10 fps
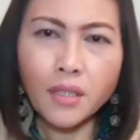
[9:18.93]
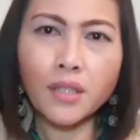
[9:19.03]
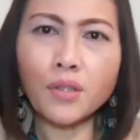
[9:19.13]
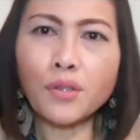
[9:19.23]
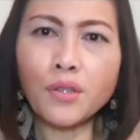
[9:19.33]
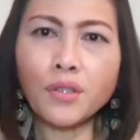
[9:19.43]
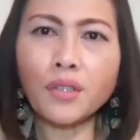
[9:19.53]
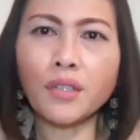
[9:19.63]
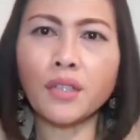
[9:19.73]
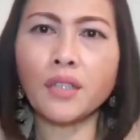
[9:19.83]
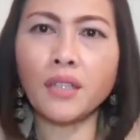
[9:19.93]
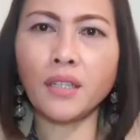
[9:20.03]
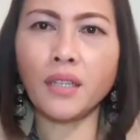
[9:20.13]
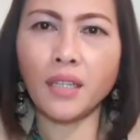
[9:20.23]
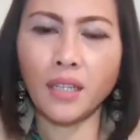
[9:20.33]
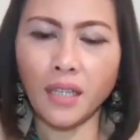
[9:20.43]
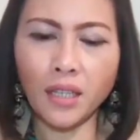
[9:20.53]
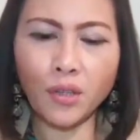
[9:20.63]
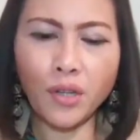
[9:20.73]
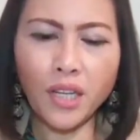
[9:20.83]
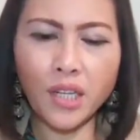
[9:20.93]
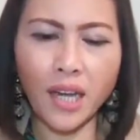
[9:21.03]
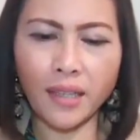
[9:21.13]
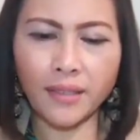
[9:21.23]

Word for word: So, ito na siya.